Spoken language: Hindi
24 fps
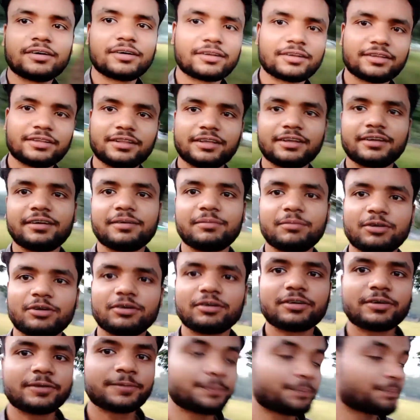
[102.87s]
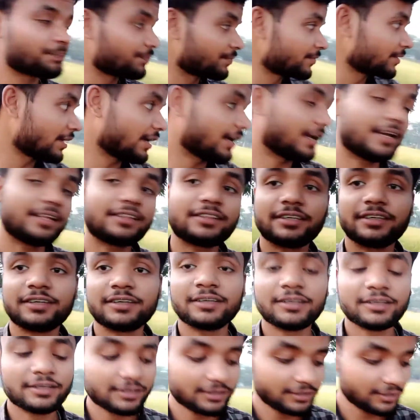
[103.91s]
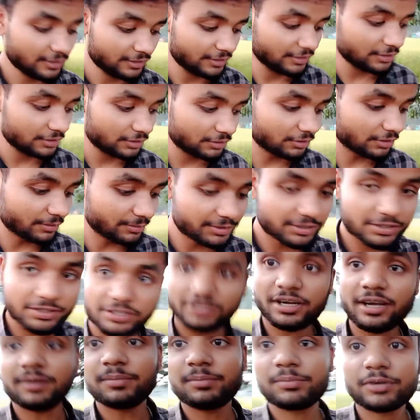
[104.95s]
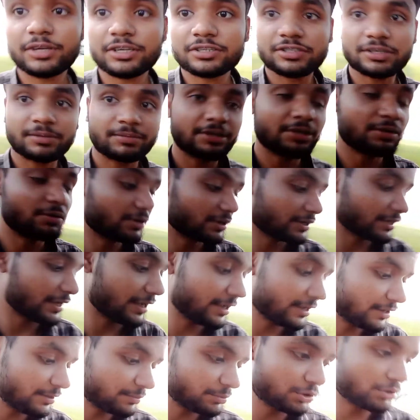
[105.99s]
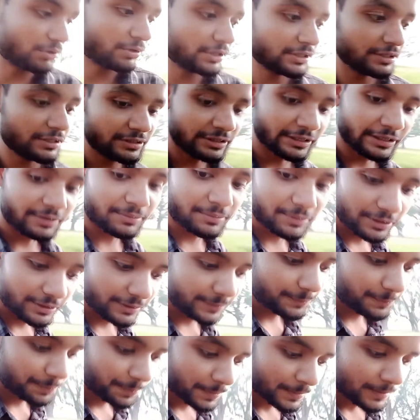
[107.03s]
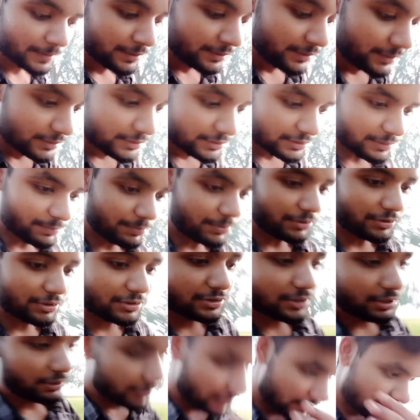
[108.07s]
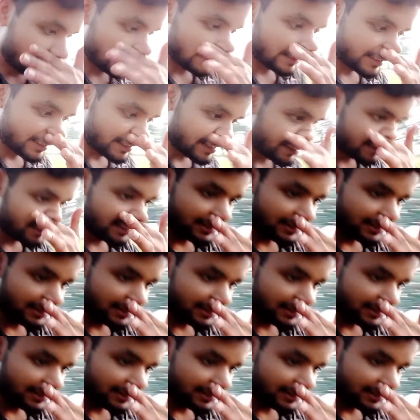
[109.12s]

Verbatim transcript: और इधर हम लोग आए थे तो अभी शाम का समय हो गया है अब थोड़े ही देर में सब व्यवस्था व्यवस्था